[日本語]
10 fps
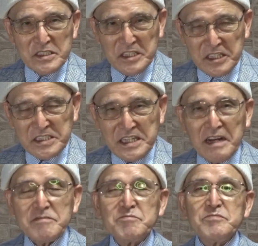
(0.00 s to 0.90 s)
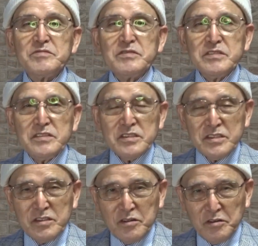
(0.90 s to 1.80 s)
元気な
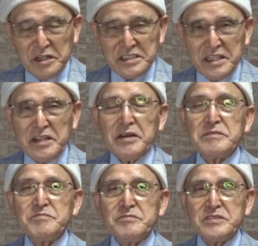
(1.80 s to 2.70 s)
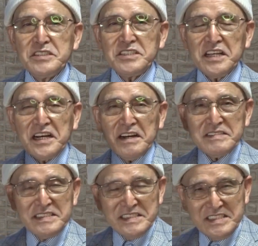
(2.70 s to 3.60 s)
高齢者で人生が
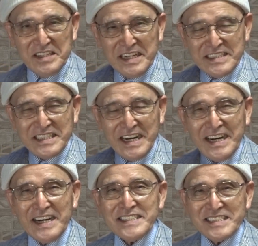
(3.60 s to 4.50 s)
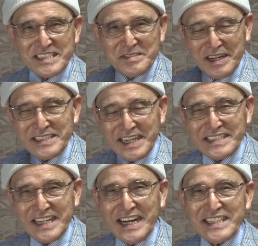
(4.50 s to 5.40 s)
良かった、素晴らしかっ
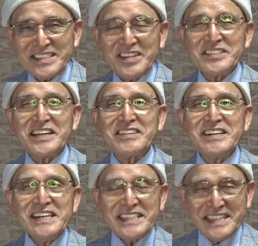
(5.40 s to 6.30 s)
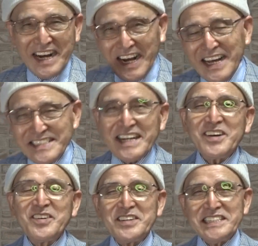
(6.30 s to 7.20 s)
たと言える輝いた
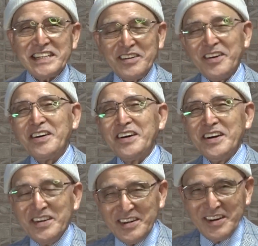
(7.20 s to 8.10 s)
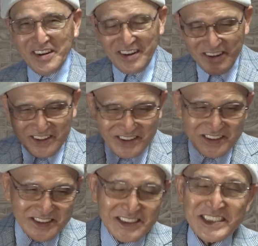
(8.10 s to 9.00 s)
高齢者をこ
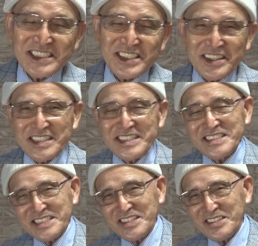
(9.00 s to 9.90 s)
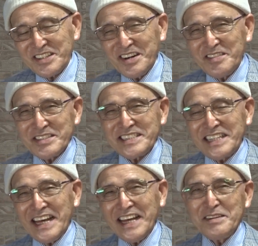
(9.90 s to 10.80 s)
う一緒に作ろうと思っ
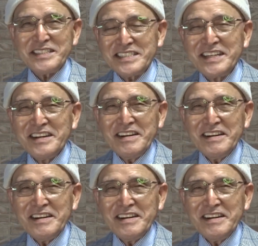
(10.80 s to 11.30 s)
ています。